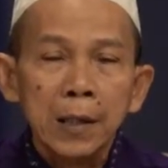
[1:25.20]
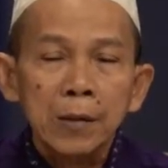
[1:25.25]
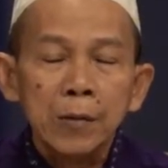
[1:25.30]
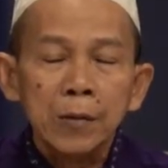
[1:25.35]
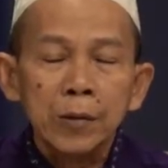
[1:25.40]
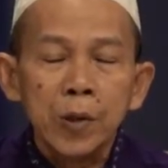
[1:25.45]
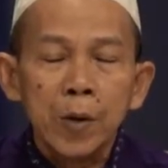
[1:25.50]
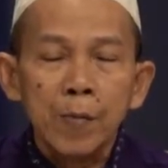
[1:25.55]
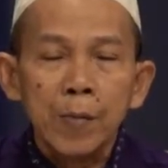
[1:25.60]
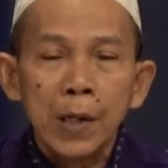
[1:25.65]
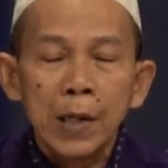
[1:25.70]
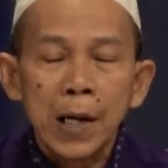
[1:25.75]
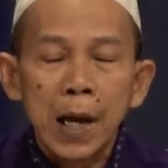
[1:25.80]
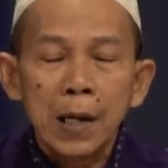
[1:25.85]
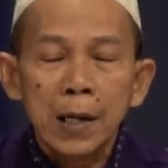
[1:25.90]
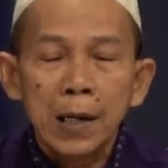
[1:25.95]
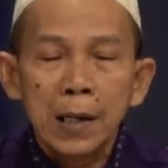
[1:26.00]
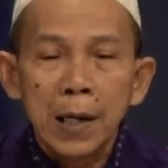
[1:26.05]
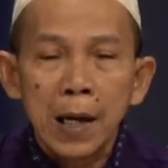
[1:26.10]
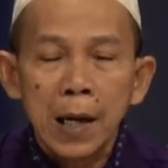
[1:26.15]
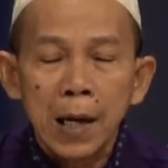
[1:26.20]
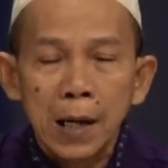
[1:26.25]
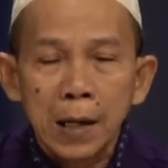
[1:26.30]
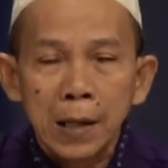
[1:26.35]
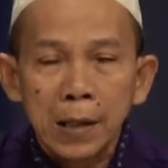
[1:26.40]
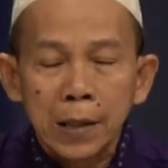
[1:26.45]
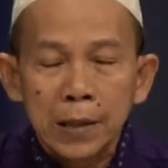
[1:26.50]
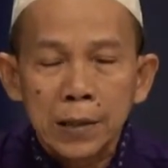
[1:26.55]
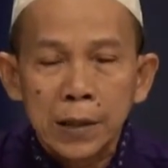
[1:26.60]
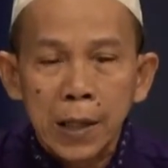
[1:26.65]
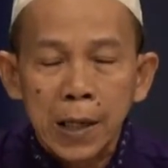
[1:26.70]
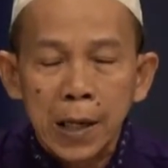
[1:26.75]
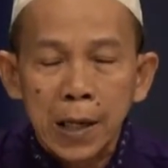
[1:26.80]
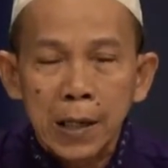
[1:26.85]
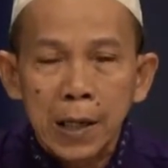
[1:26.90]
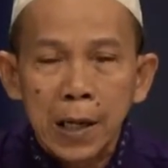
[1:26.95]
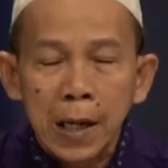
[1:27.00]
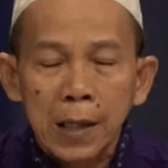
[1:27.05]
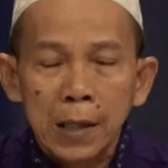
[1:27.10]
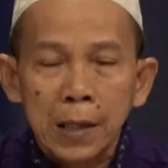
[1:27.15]
untuk menangkal
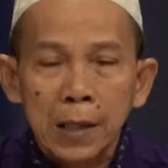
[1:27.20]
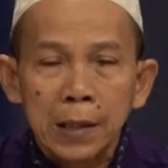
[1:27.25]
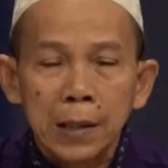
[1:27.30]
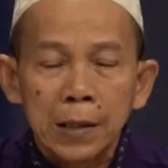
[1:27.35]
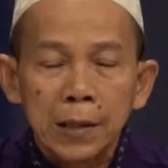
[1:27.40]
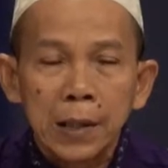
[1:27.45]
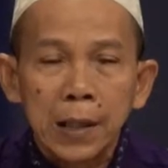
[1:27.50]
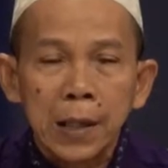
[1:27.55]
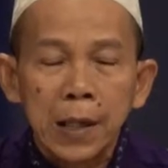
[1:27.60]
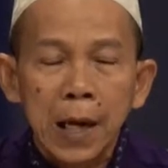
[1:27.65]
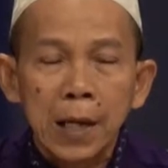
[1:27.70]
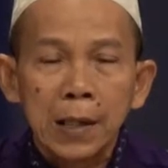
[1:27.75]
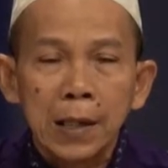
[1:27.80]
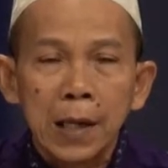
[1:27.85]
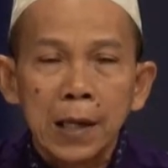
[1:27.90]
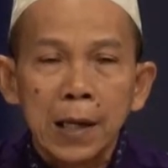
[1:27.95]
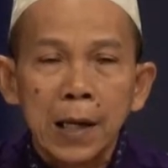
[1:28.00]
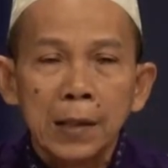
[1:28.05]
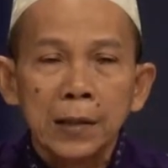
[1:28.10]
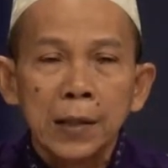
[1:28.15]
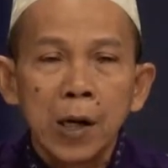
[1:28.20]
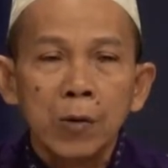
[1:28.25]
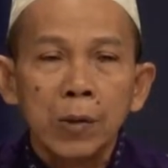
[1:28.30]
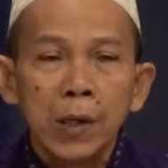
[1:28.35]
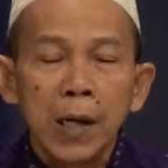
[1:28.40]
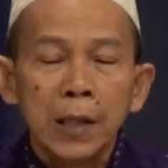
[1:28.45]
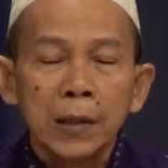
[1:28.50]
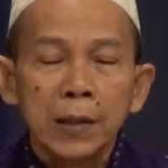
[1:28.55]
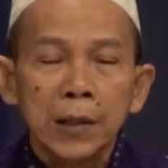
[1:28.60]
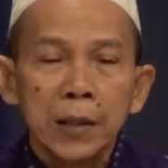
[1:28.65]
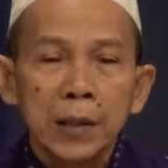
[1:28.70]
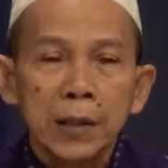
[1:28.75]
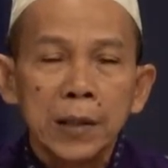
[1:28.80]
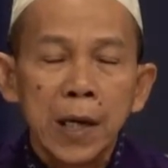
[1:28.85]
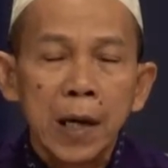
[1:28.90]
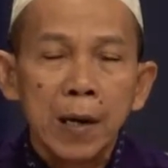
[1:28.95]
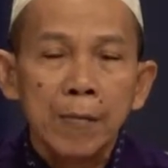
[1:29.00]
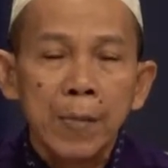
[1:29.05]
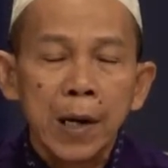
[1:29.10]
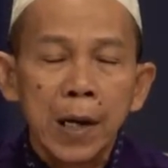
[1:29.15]
kejelekan sekarang atau nanti
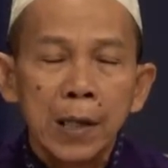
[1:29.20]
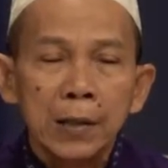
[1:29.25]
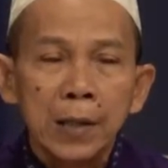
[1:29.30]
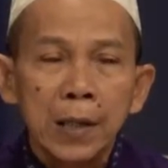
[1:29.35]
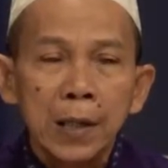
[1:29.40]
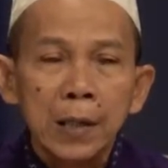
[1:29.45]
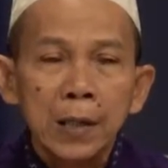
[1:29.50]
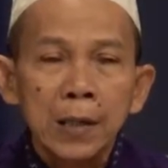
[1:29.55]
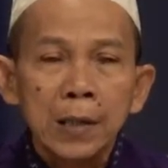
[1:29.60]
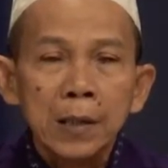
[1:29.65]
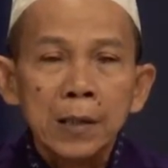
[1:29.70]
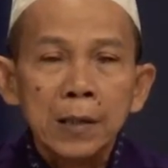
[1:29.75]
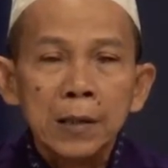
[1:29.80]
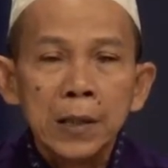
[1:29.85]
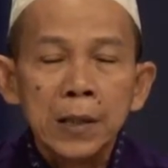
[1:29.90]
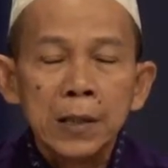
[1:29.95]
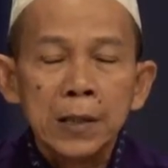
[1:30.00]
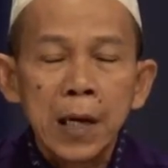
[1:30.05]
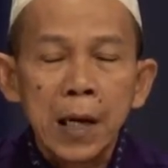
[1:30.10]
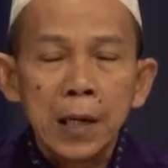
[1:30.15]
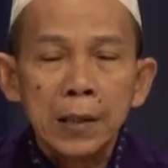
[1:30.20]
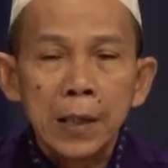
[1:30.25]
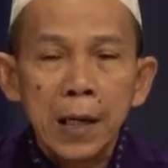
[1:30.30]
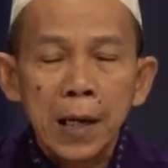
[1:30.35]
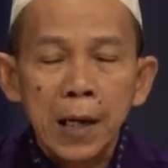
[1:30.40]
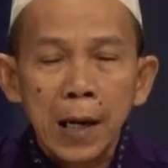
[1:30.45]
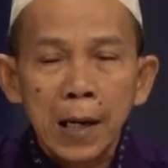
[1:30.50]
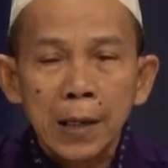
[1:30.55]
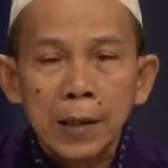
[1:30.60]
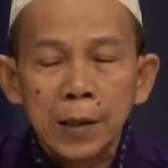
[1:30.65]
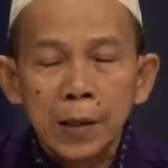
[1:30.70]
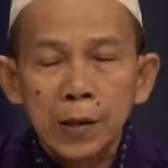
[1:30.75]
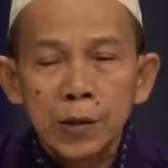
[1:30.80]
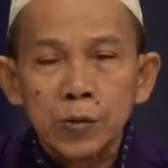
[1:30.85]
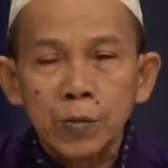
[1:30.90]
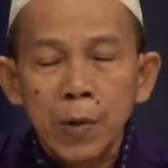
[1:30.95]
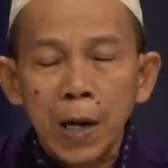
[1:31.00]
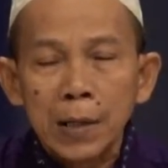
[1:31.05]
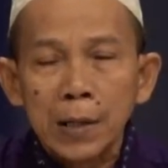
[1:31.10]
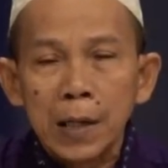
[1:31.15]
kiamat tidak ada lain
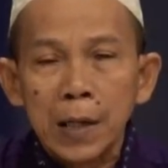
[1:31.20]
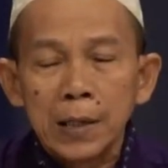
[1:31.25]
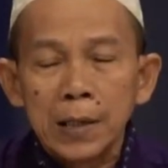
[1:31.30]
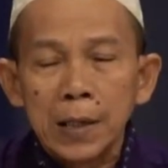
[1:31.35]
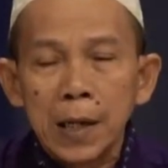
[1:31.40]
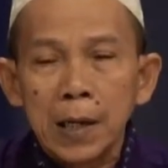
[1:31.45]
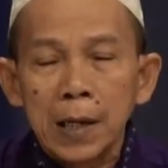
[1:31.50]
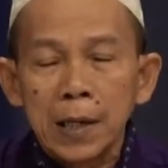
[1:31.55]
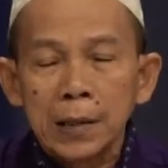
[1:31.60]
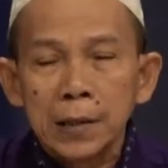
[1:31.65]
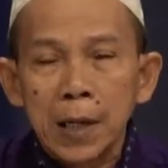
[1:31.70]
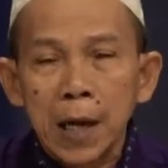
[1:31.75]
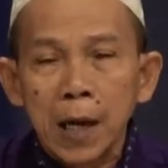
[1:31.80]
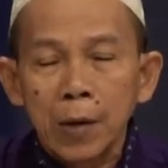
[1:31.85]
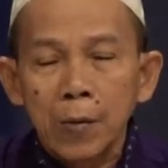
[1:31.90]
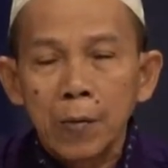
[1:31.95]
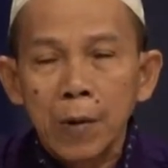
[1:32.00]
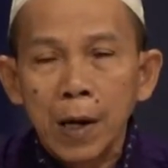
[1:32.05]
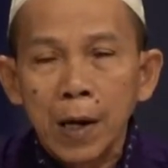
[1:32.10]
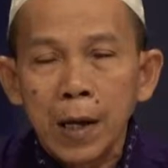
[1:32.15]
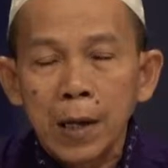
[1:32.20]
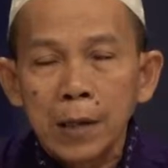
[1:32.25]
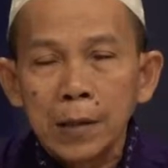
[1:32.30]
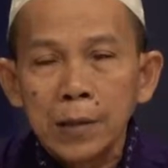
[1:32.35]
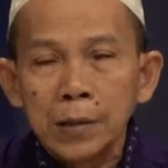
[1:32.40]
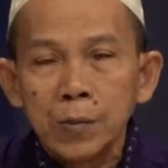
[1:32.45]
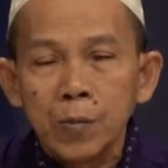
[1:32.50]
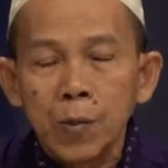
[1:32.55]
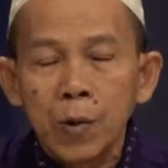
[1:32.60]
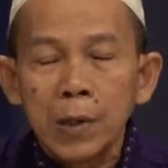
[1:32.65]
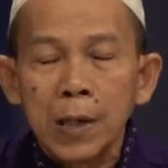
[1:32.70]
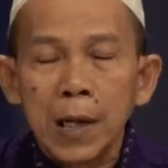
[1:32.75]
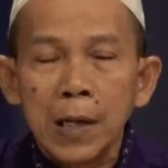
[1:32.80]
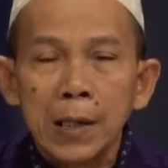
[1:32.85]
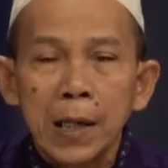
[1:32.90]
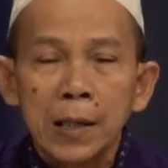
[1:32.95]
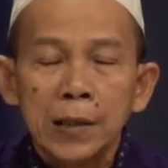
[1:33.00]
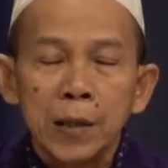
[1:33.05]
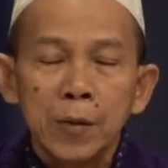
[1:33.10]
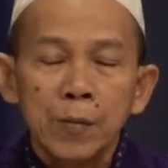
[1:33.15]
kecuali hanyalah takwa. Semoga
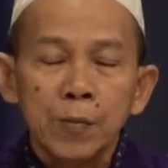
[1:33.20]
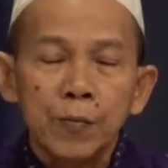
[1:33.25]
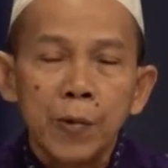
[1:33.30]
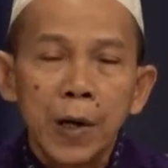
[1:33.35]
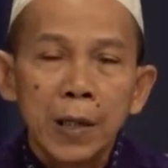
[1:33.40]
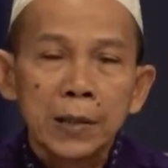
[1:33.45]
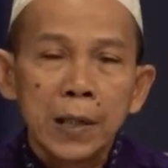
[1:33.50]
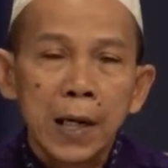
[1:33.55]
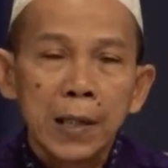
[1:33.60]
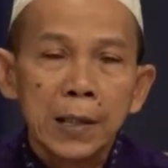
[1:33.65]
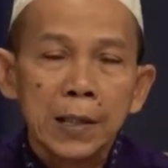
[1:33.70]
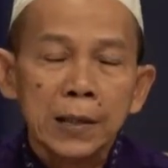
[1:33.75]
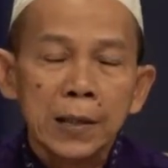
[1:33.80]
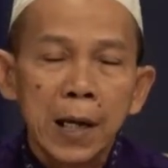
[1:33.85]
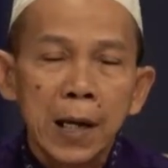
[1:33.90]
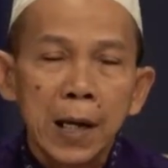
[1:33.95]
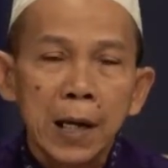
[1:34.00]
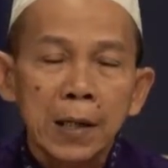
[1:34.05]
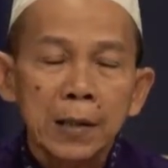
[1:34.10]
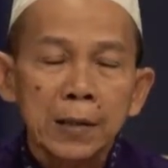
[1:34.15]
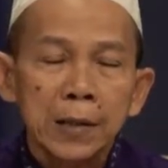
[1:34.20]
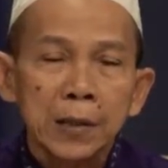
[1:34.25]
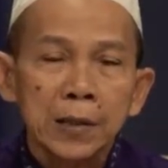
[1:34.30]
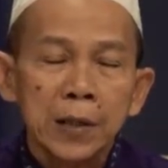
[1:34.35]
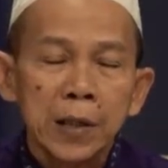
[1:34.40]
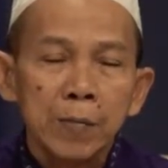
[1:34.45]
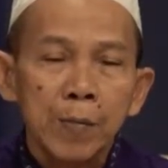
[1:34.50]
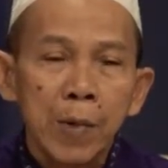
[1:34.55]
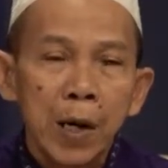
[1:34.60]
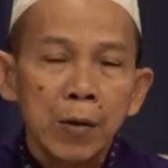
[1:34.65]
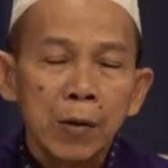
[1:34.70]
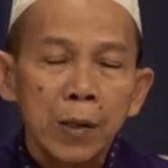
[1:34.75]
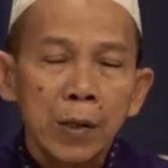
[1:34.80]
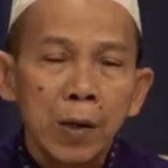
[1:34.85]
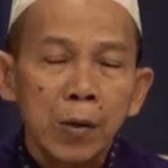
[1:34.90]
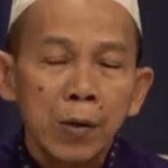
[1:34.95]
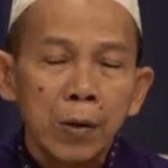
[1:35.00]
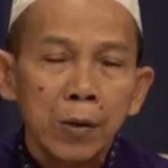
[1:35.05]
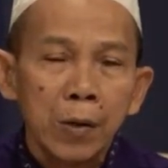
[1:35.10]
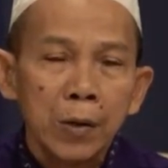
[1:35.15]
nanti puasa kita diterima oleh
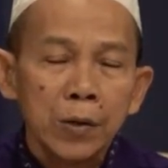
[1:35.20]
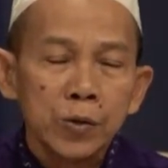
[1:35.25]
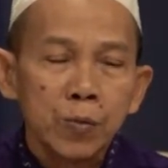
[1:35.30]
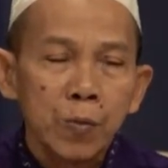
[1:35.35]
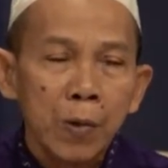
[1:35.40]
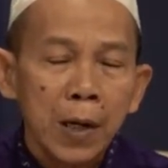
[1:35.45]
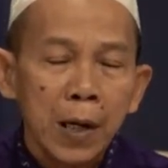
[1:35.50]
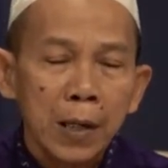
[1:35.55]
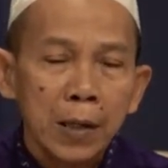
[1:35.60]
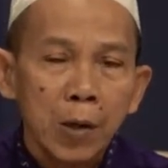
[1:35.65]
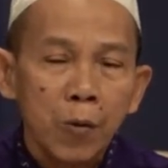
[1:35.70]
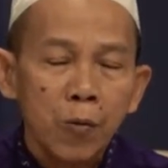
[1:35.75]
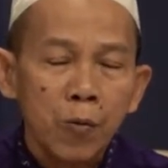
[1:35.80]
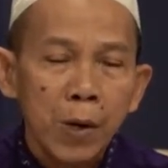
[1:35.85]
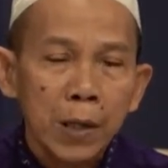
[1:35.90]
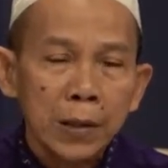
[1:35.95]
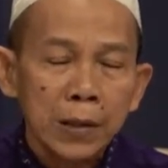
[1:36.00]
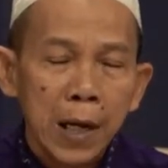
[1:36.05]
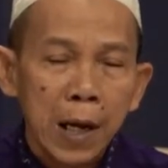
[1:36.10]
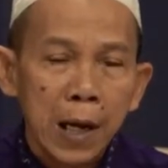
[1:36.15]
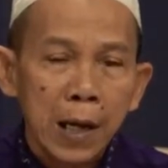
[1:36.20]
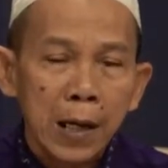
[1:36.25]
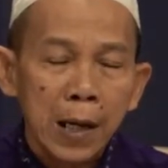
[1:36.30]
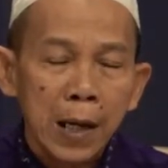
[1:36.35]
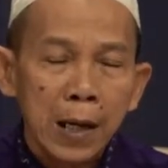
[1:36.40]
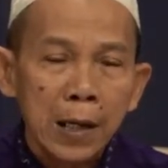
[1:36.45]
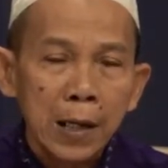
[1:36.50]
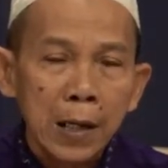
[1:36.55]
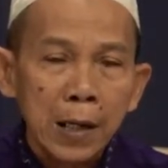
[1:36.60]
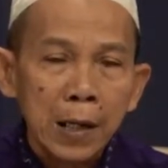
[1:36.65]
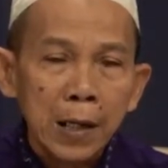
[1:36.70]
Allah Subhanahu wa taala.